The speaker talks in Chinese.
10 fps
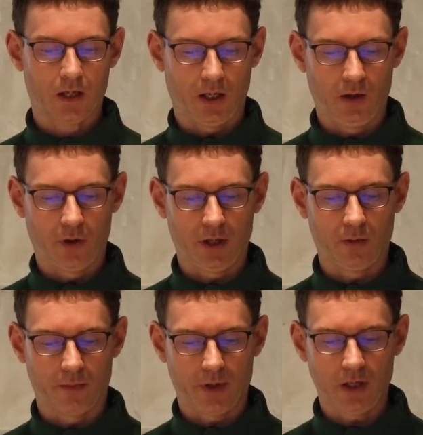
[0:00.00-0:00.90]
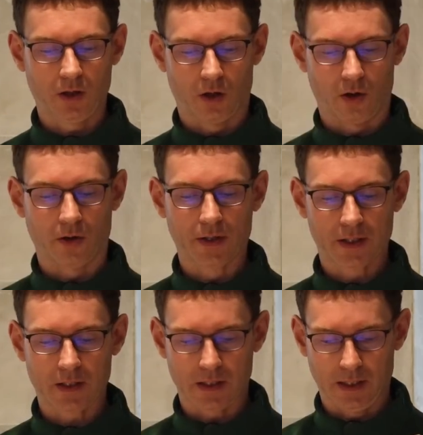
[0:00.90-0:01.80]
因为没有
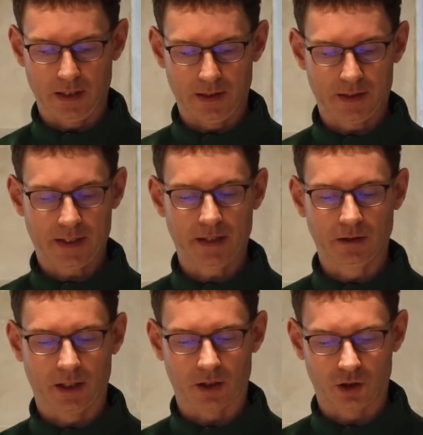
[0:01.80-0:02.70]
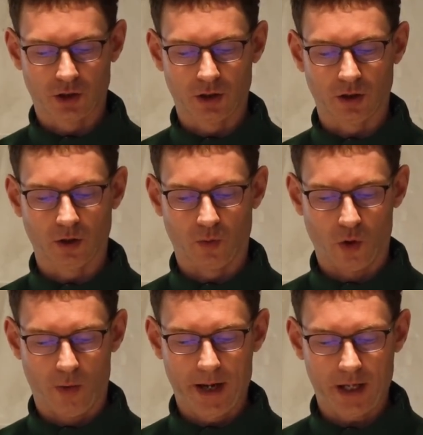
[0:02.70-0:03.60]
隐藏的事
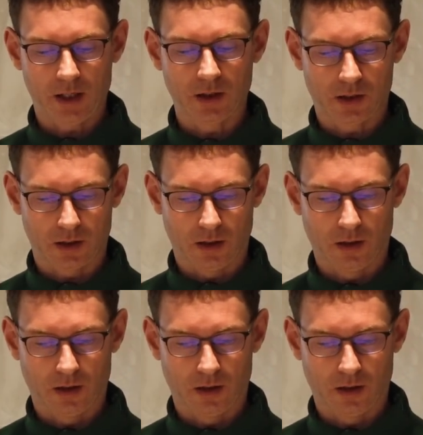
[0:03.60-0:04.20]
不被显